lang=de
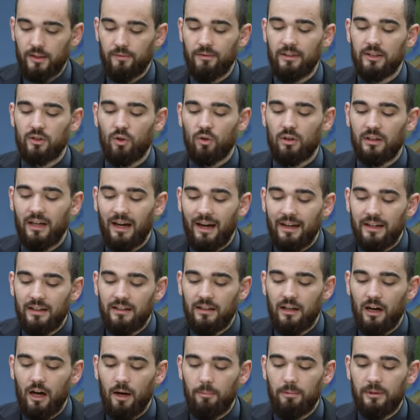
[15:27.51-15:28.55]
Wie es noch
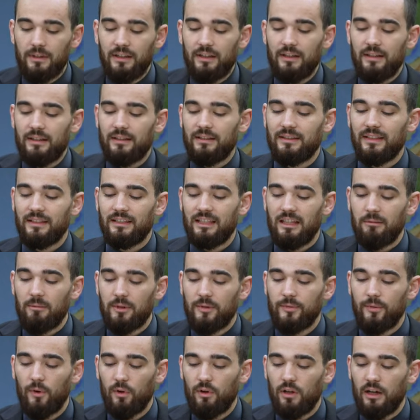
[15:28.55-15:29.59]
keine gab, seitdem
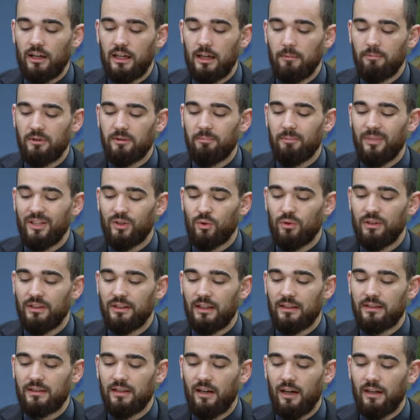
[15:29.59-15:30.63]
es Völker gibt, bis zu
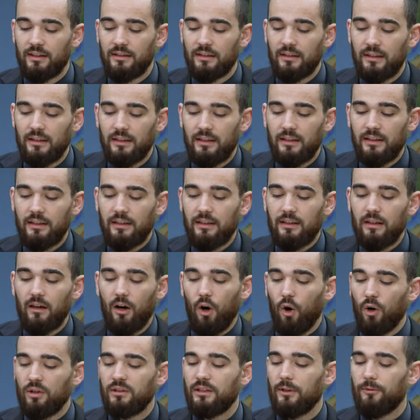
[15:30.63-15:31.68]
dieser Zeit.
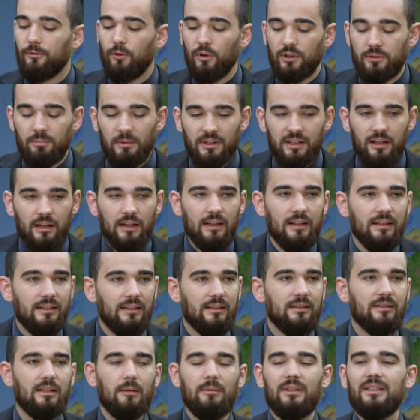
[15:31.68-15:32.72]
Auch der Fürst Michael,
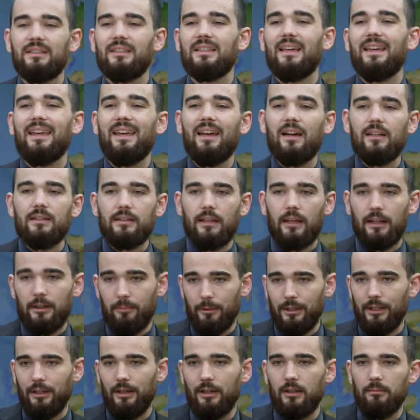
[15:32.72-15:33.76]
damit ist der Erzengel
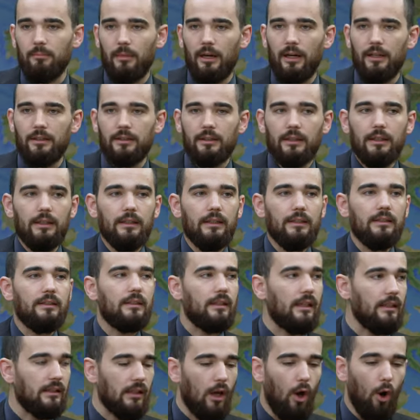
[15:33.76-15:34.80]
Michael gemeint,
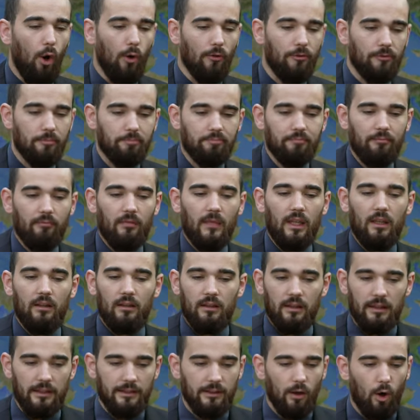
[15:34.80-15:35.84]
tritt auf
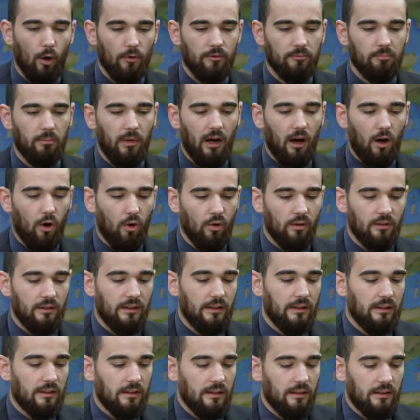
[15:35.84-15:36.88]
in der Offenbarung.
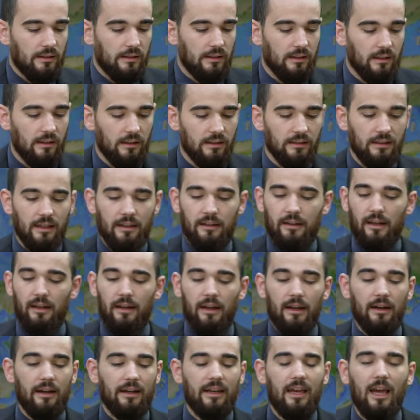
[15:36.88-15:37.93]
Äh,
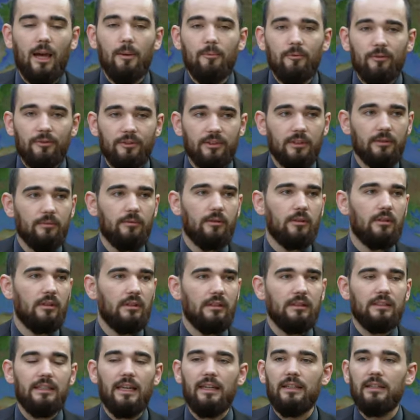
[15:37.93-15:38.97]
er kämpft
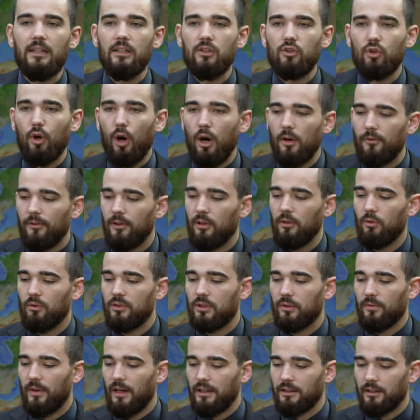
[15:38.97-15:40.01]
gegen den Teufel
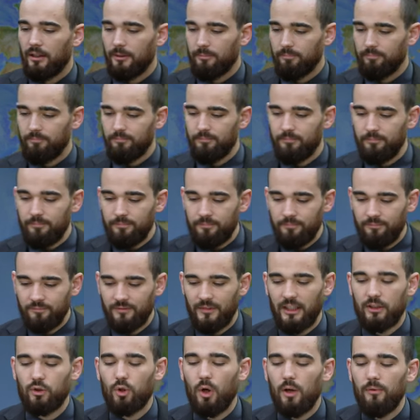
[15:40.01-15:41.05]
und so weiter.
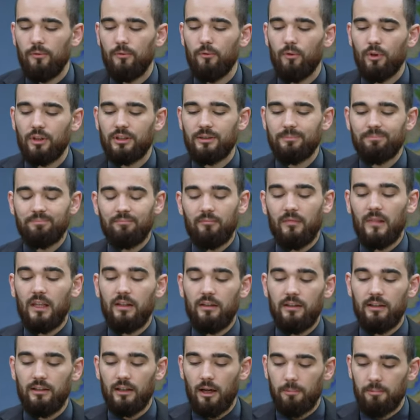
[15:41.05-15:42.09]
Der Teufel wird
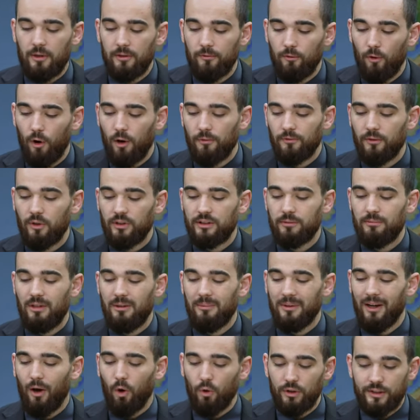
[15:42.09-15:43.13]
hinabgeworfen, aus dem
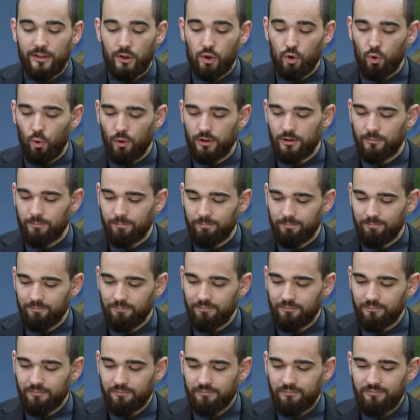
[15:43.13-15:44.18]
Himmel ausgestoßen.
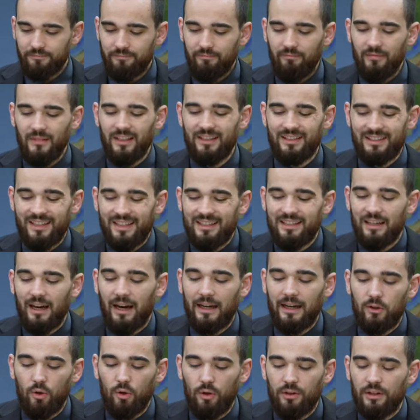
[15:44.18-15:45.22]
Es geht hier
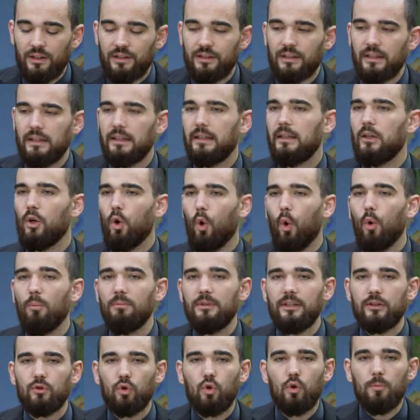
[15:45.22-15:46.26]
eindeutig um
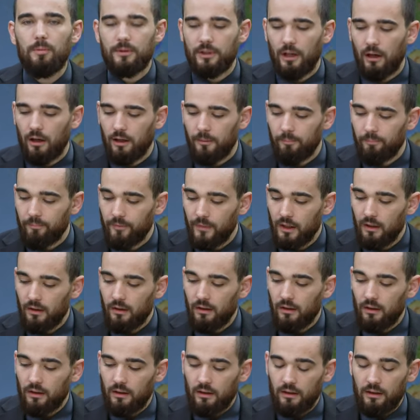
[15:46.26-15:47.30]
die Trübsal.
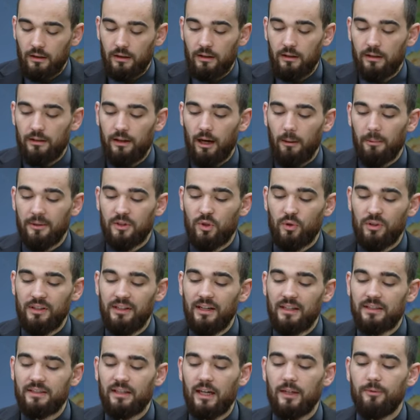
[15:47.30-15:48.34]
Aber zu
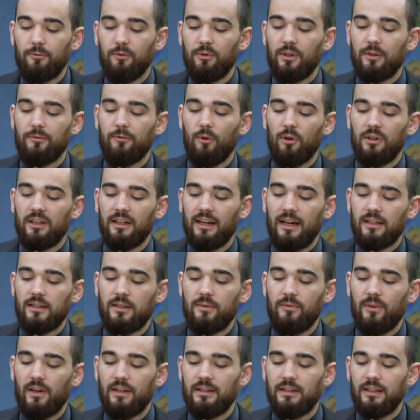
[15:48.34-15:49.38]
jener Zeit wird ein Volk
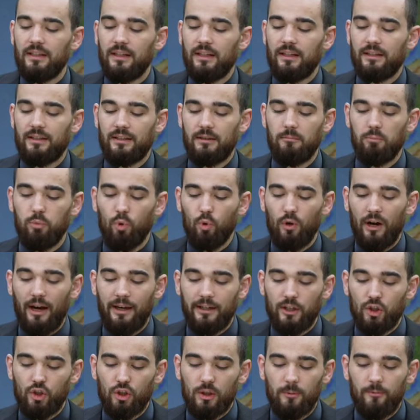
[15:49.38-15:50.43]
gerettet werden, jeder, der sich im Buch
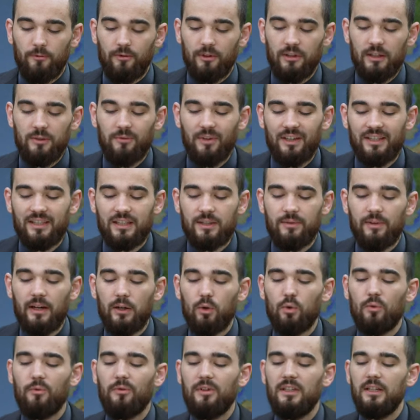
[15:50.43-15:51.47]
eingeschrieben findet, Vers
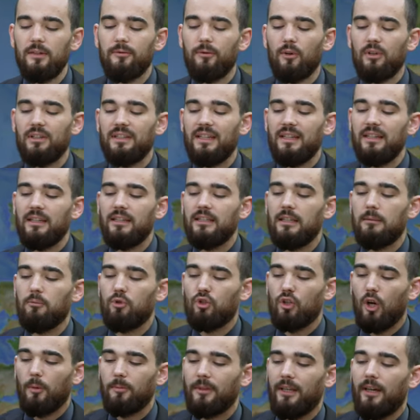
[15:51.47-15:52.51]
2. Und viele von denen, die im
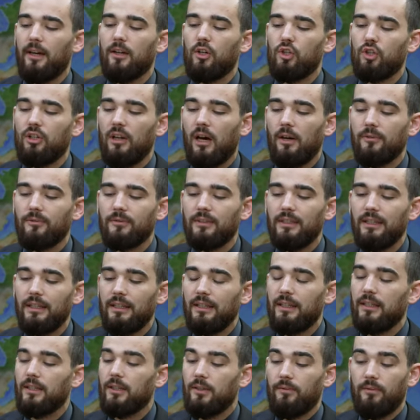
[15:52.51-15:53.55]
Staub der Erde schlafen,
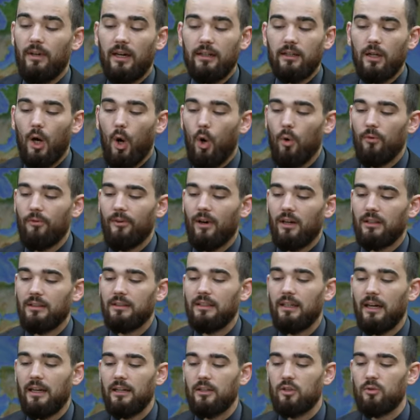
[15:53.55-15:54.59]
werden aufwachen,
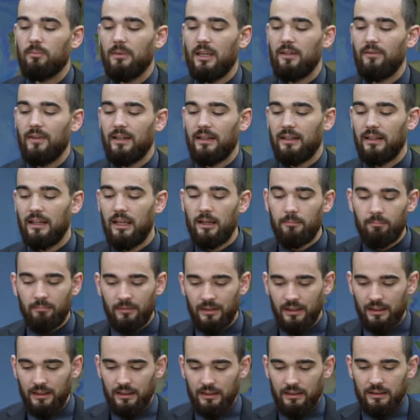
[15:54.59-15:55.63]
die einen zum ewigen Leben,
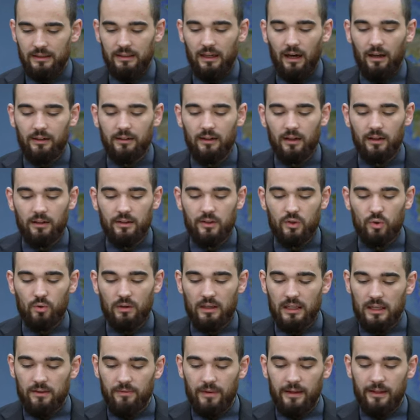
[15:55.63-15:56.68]
die anderen
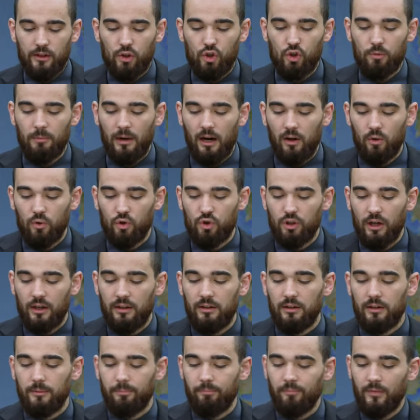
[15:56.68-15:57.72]
zur ewigen Schmach und
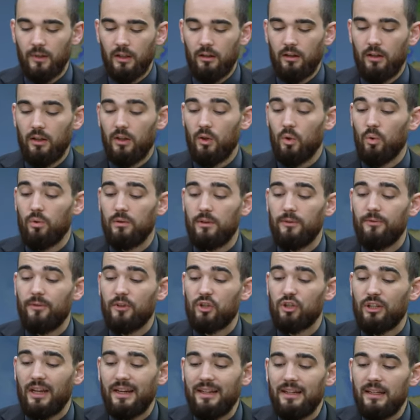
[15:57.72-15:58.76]
Schande. Und die
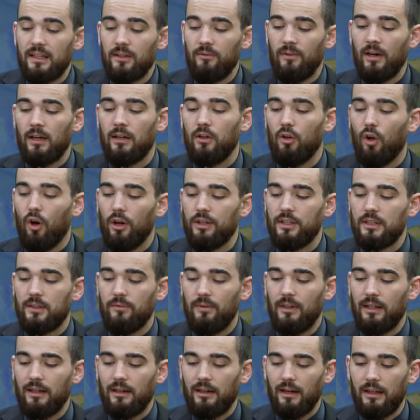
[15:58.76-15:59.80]
Verständigen werden
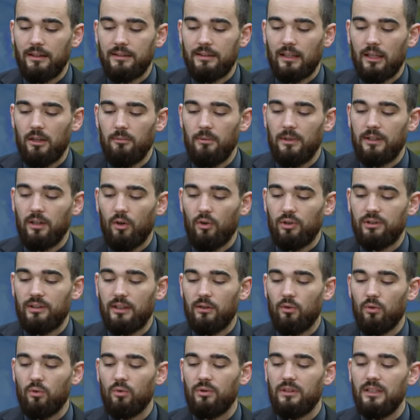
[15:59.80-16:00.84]
leuchten wie der Glanz der
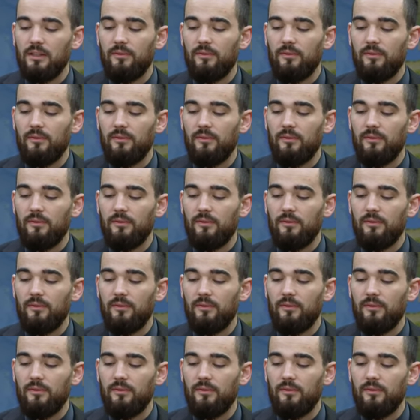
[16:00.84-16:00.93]
Himmelsausdehnung und